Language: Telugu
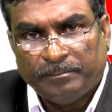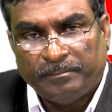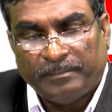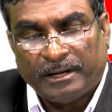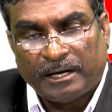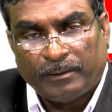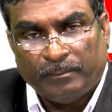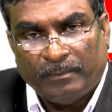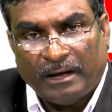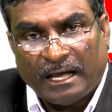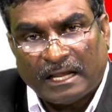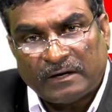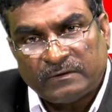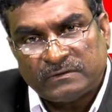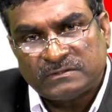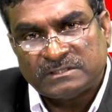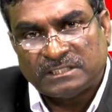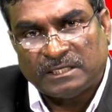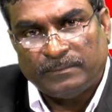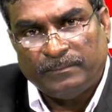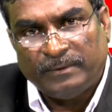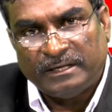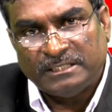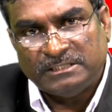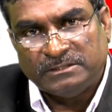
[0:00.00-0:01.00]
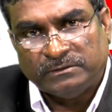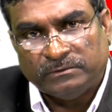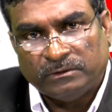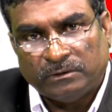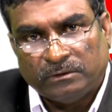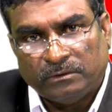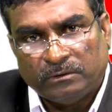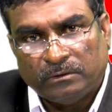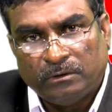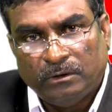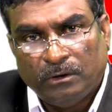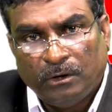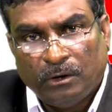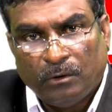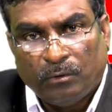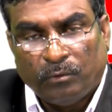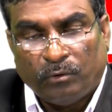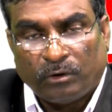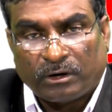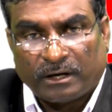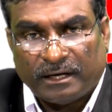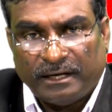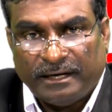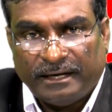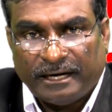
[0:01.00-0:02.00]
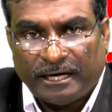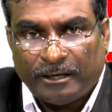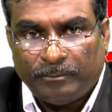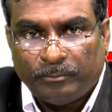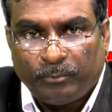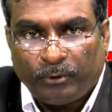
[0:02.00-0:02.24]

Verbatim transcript: మన మానవ సమాజంలో ఒక డెడ్